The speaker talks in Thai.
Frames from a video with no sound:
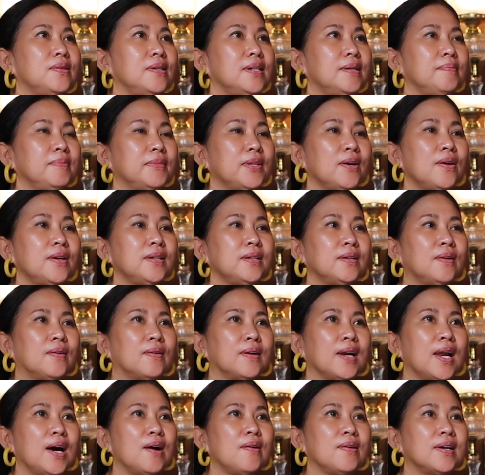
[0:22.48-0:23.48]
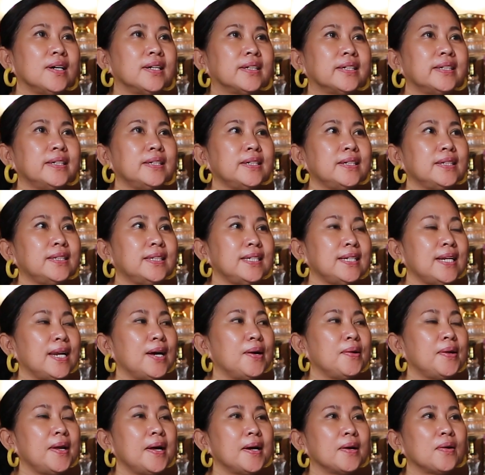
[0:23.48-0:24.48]
จุดเริ่มต้นของเราก็คือจริง
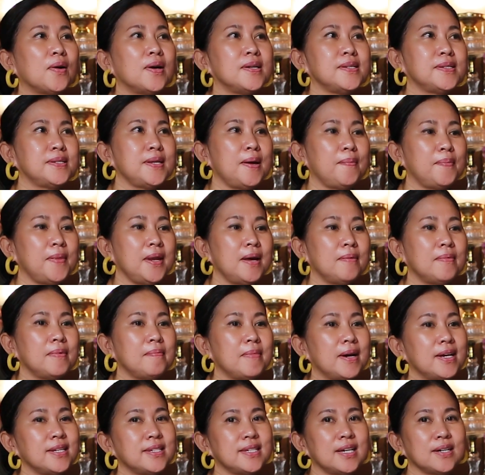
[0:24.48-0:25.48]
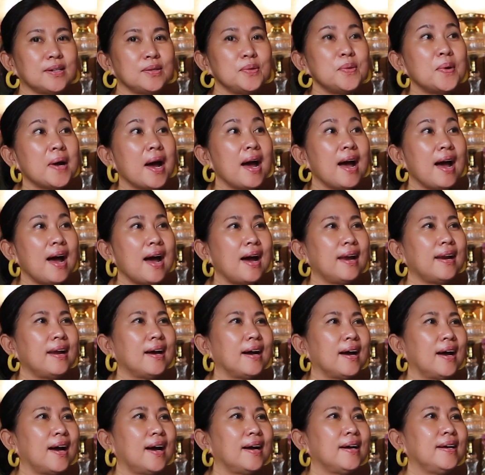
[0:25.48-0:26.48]
แล้วเนี่ยคอนเซปต์เนี่ยมันมาจากลูกค้า
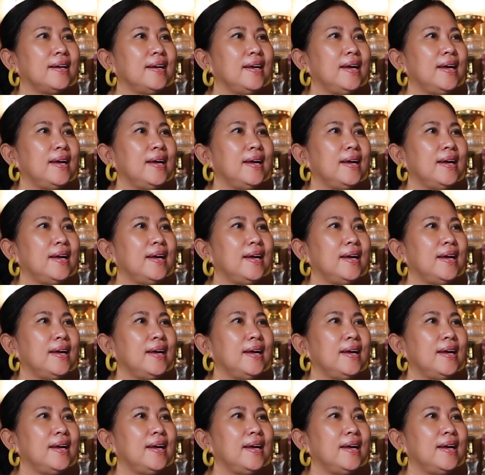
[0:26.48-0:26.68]
นะคะ